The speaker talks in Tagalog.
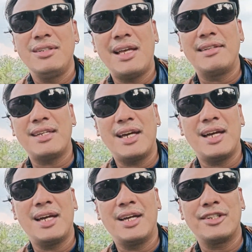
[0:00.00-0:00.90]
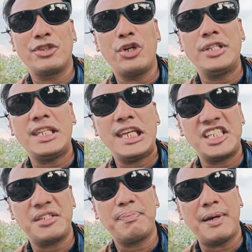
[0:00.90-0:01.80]
nasa
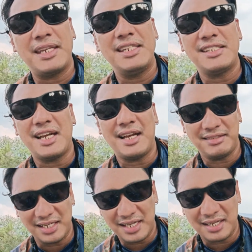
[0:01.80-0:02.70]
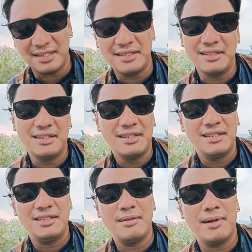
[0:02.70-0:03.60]
30ish pa rin siya kasi nga
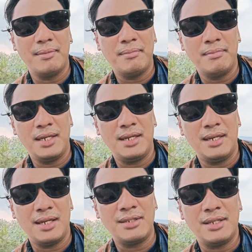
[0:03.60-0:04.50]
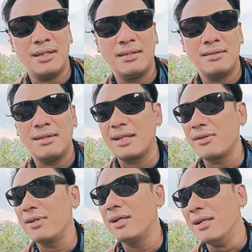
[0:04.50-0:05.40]
'di ba may ano eh
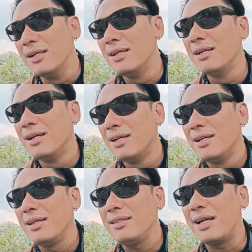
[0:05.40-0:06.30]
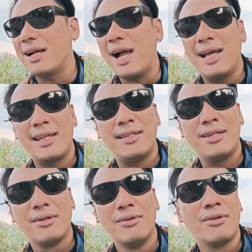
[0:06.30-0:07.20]
nagkaroon ng nangalay
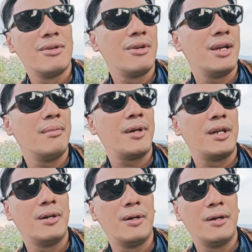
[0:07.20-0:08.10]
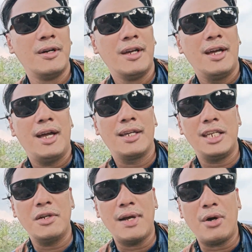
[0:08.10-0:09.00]
siguro eh pero ang
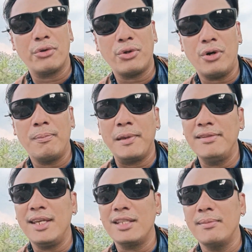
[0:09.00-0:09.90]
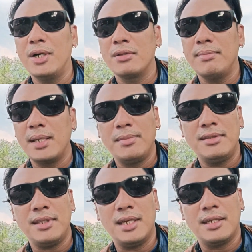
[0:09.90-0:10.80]
ginawa ko to compensate about my
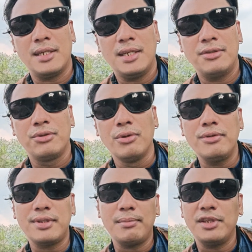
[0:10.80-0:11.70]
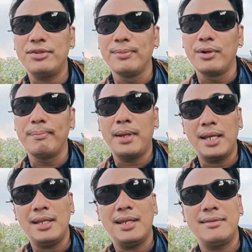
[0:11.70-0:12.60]
mistake is dun sa mismong
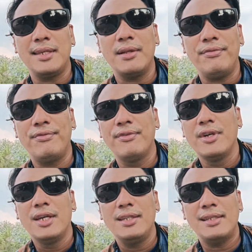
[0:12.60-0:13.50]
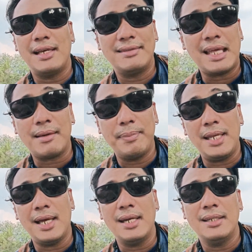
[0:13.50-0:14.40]
bell itself, na stock
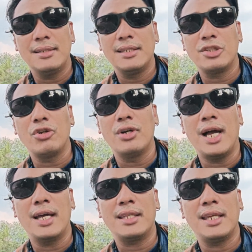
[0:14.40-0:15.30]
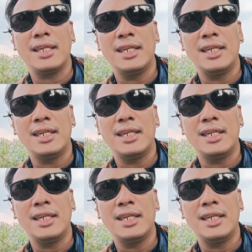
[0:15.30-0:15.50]
bell ah, nitong ating